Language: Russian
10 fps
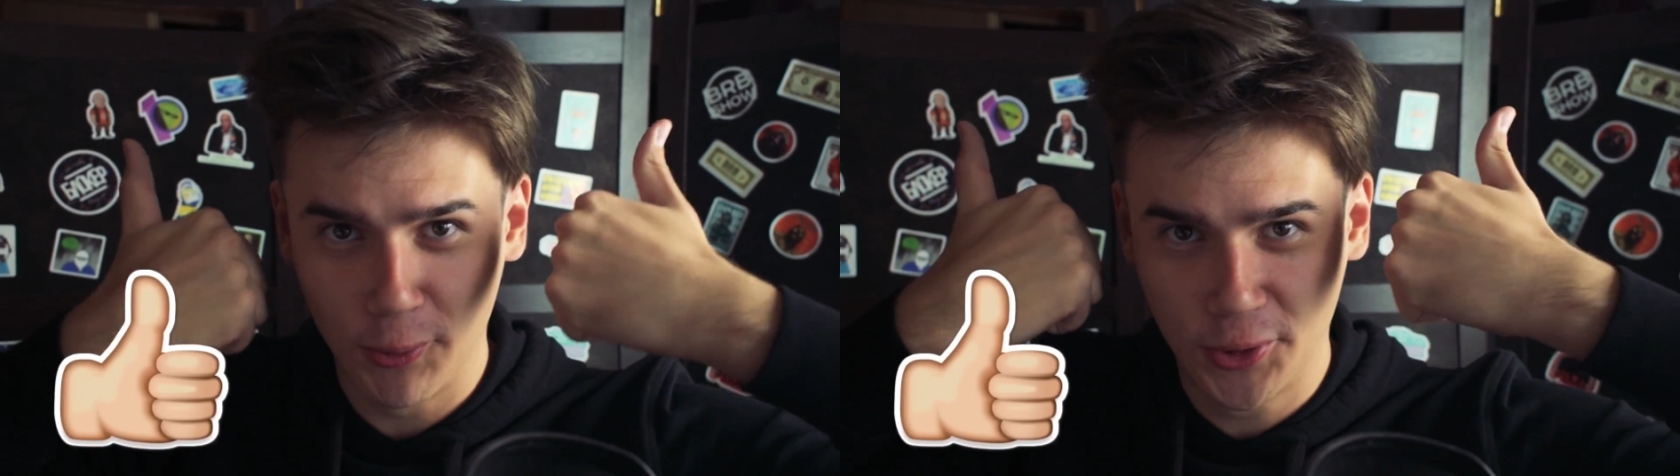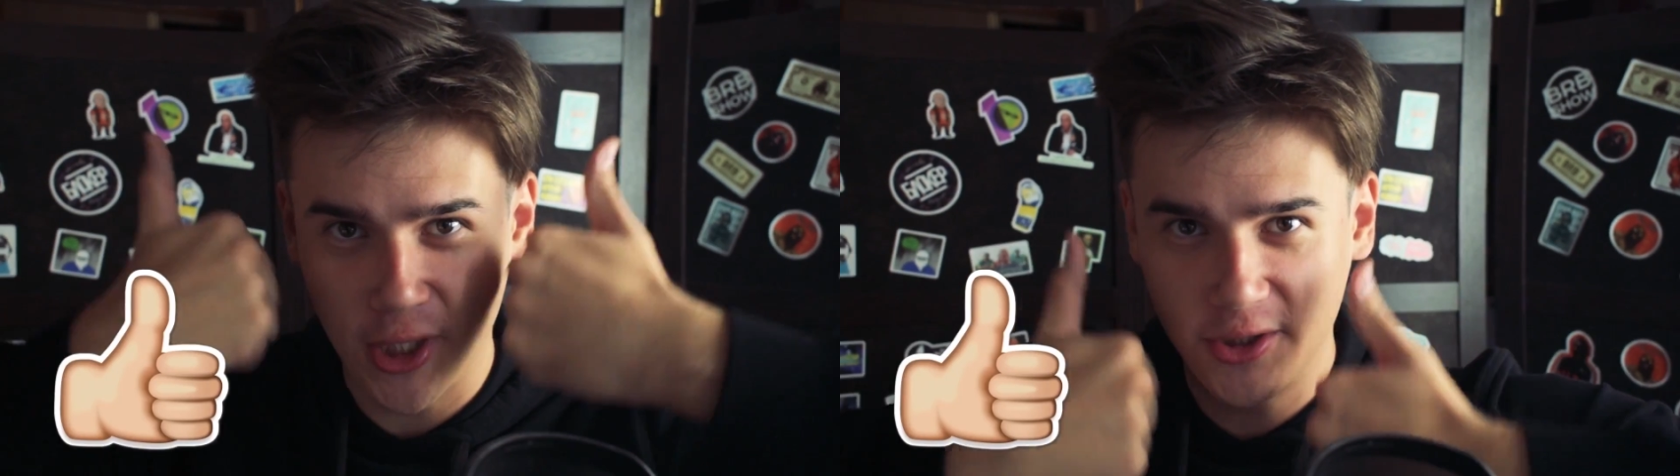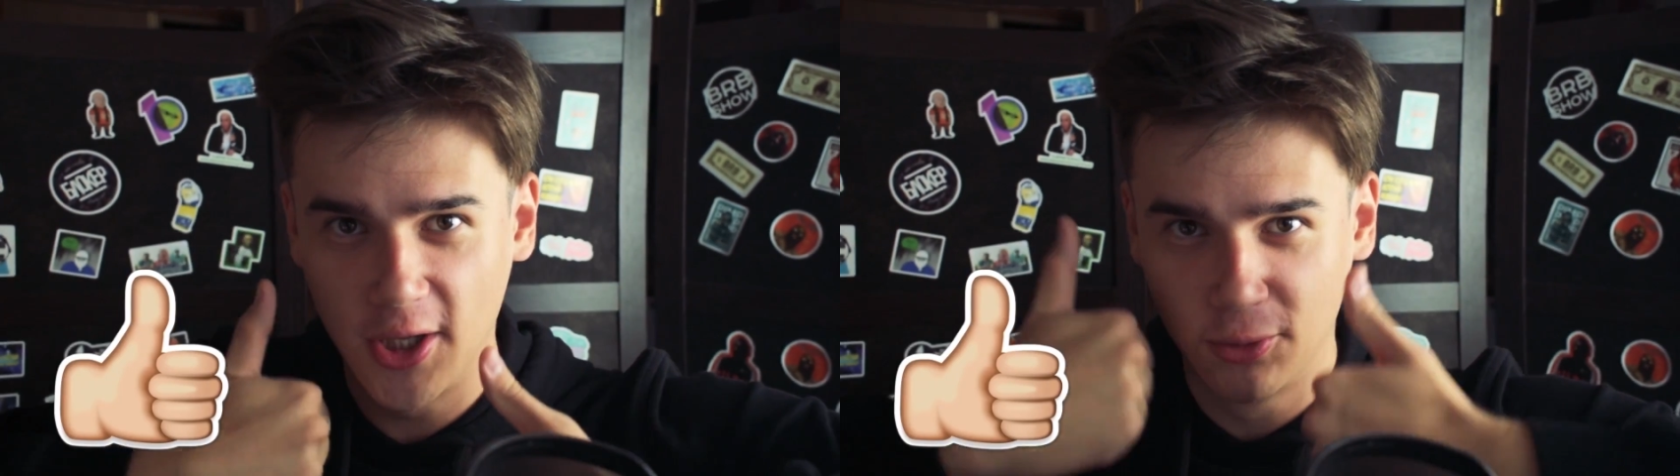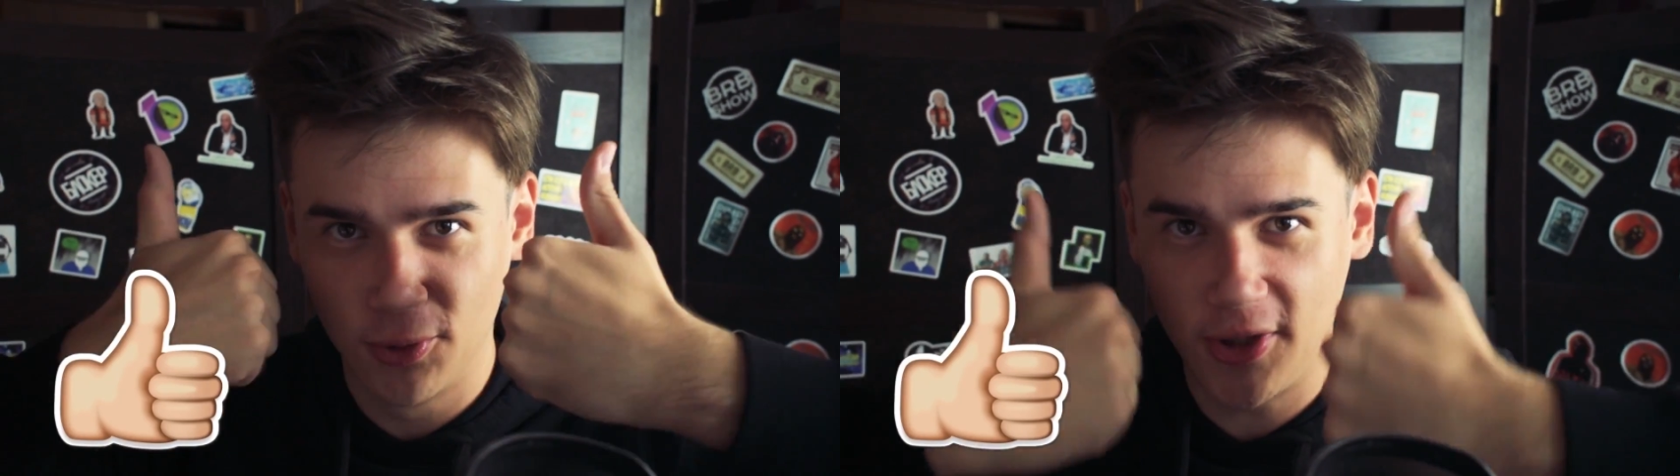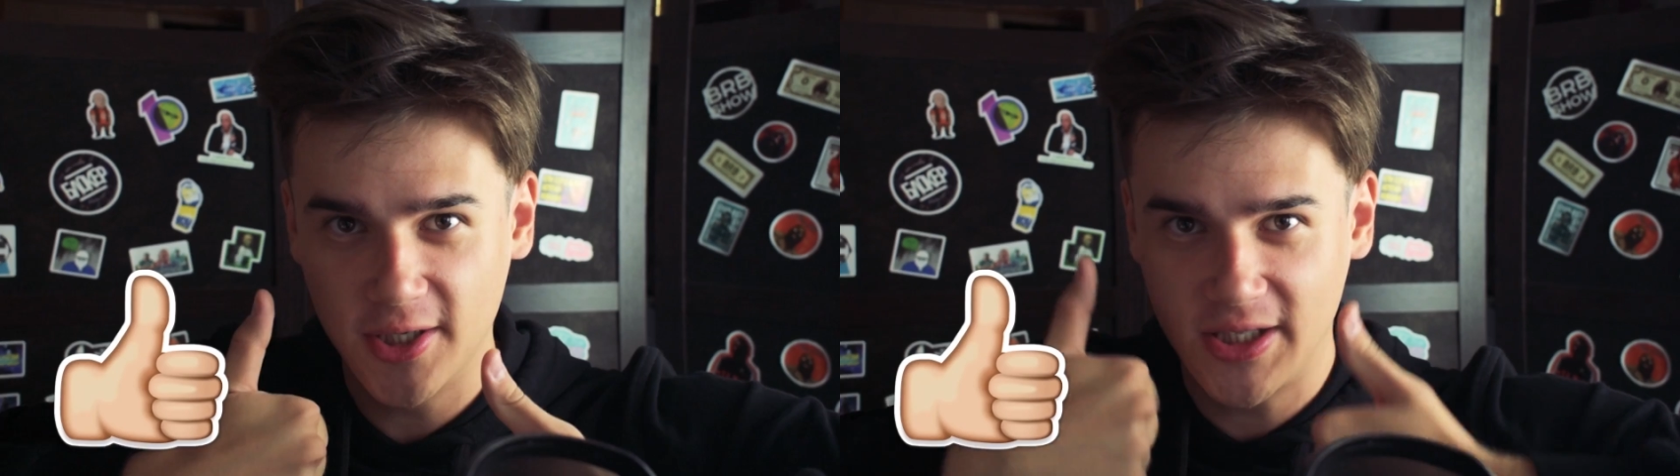я уже сказал,
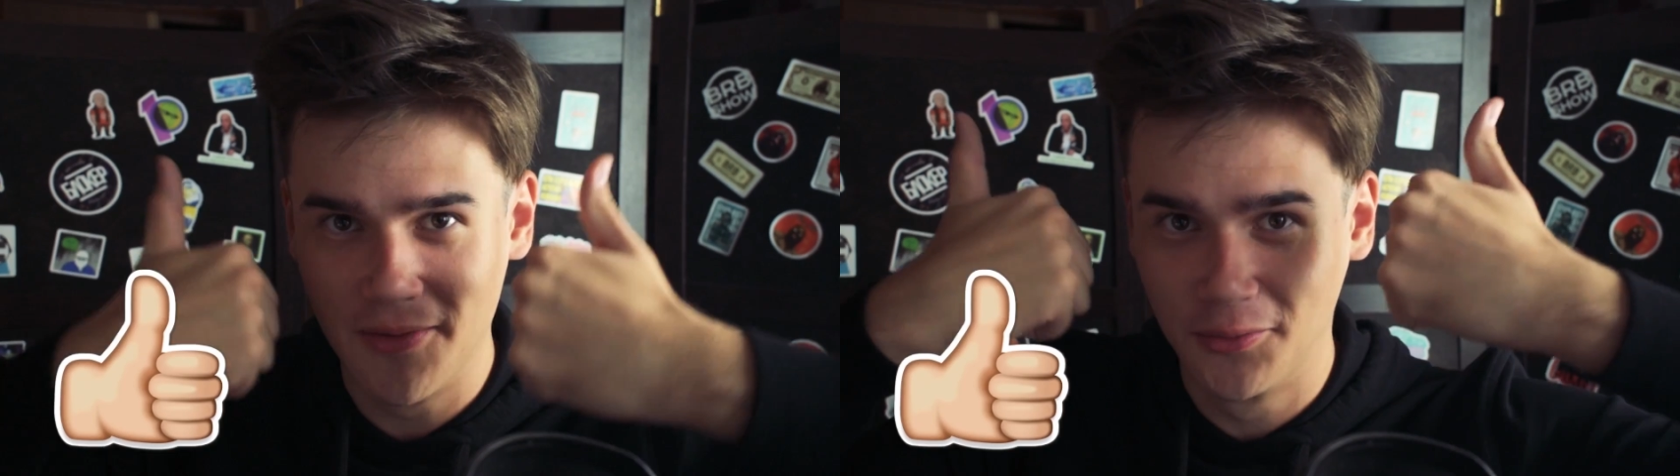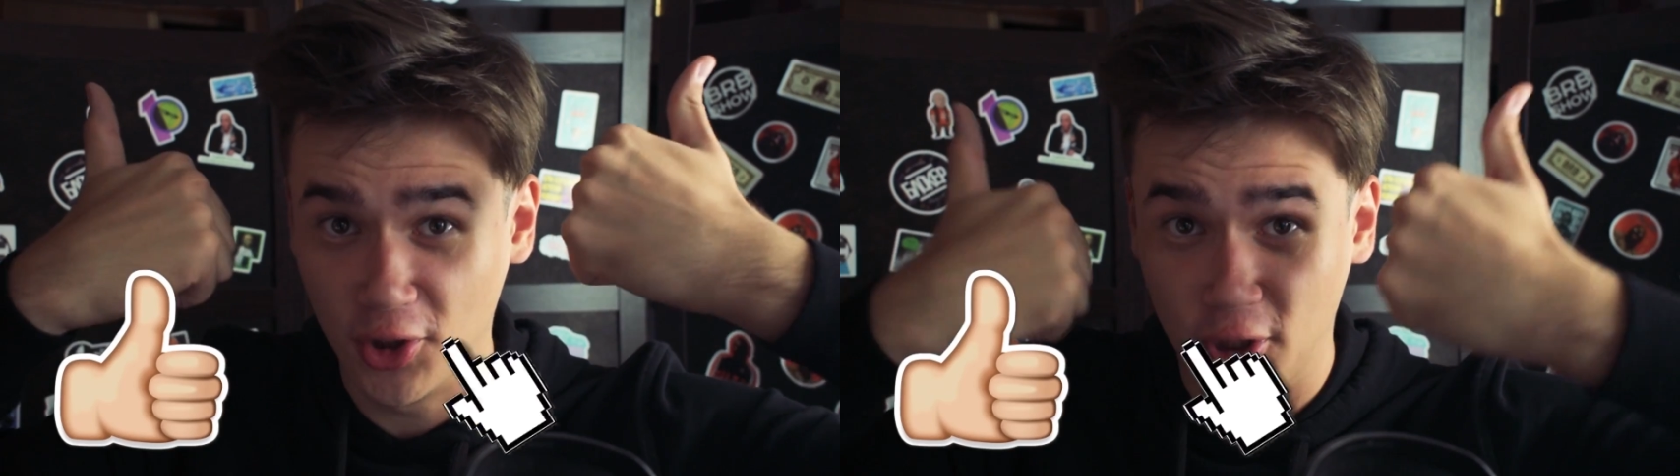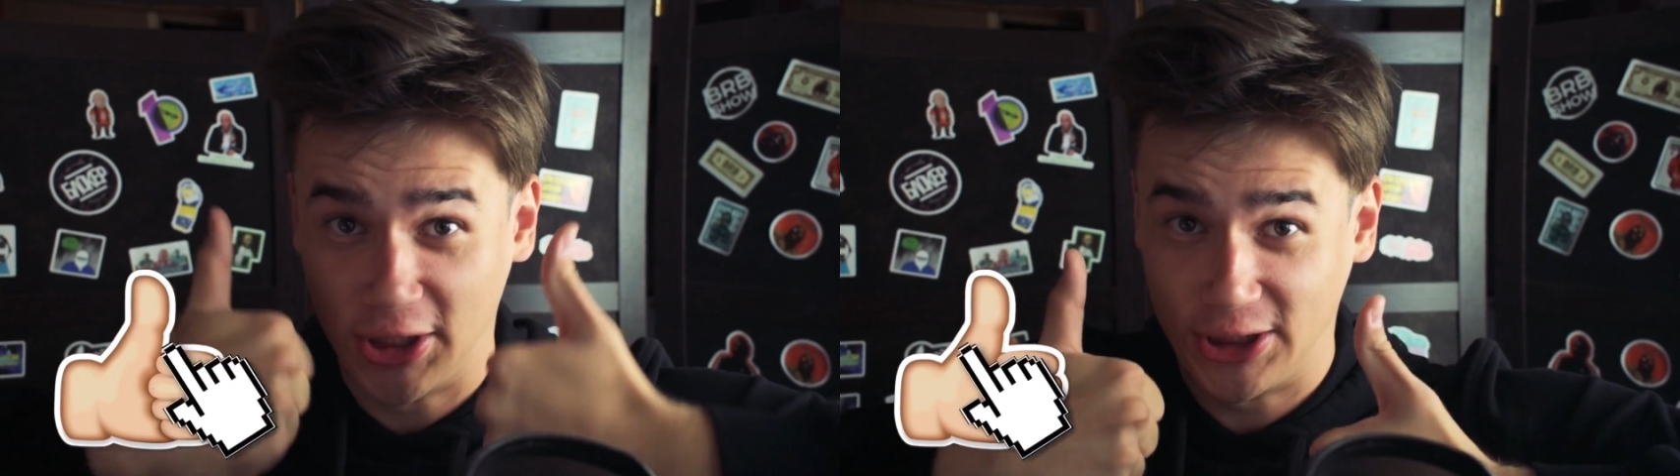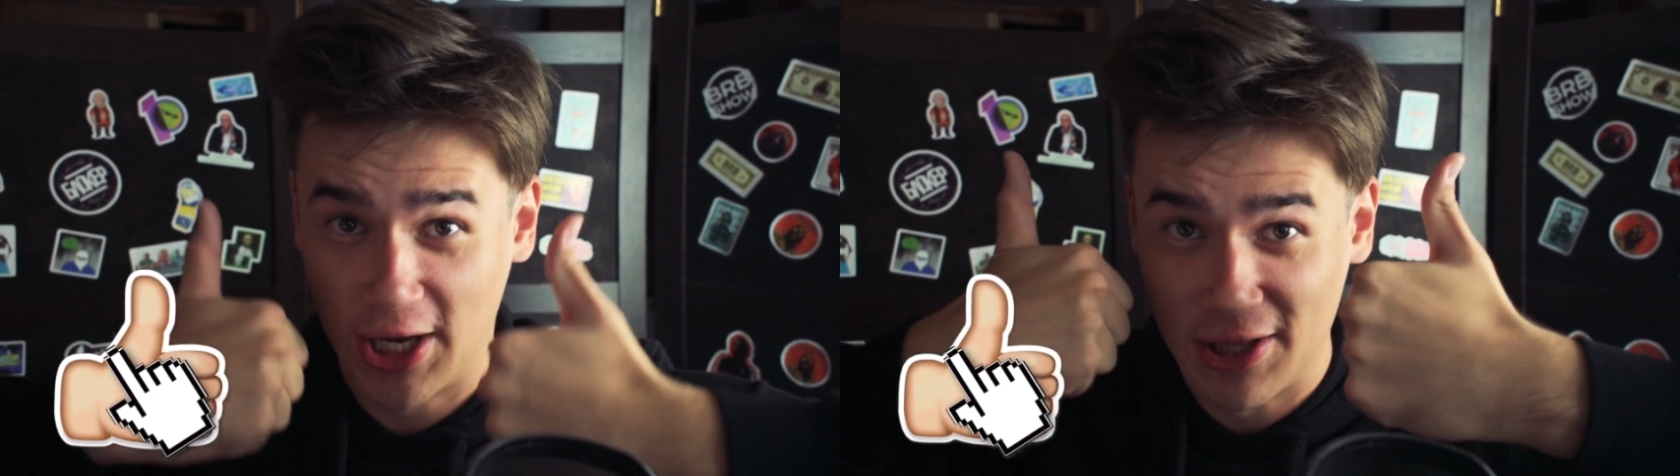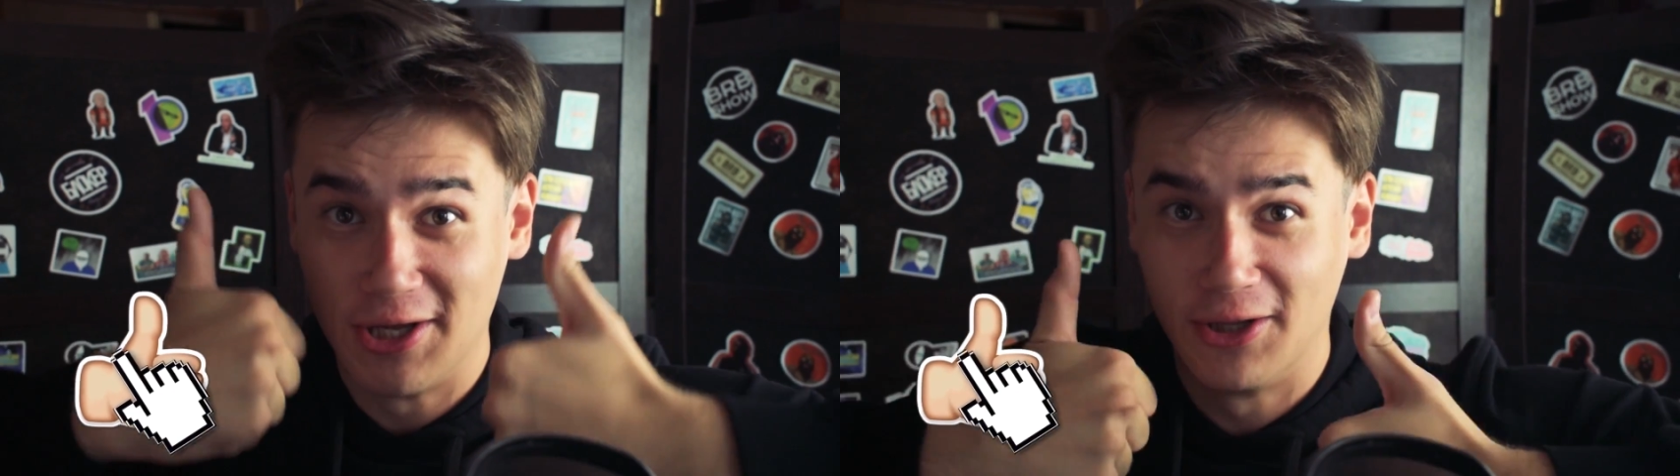друзья, оставим
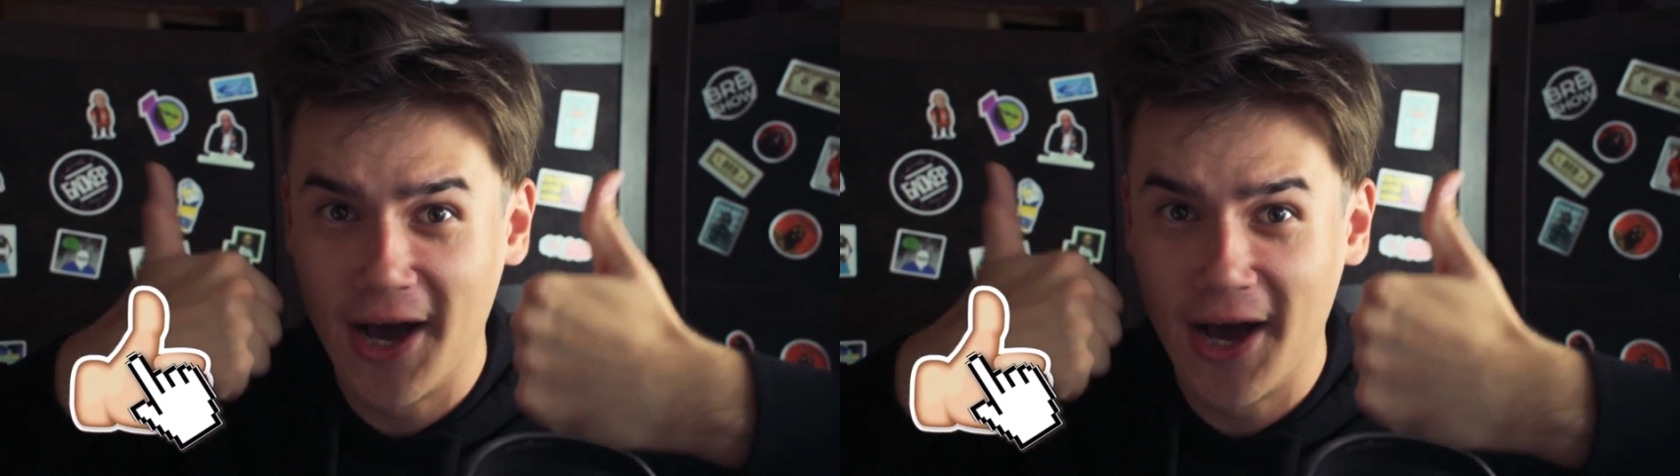драгоценные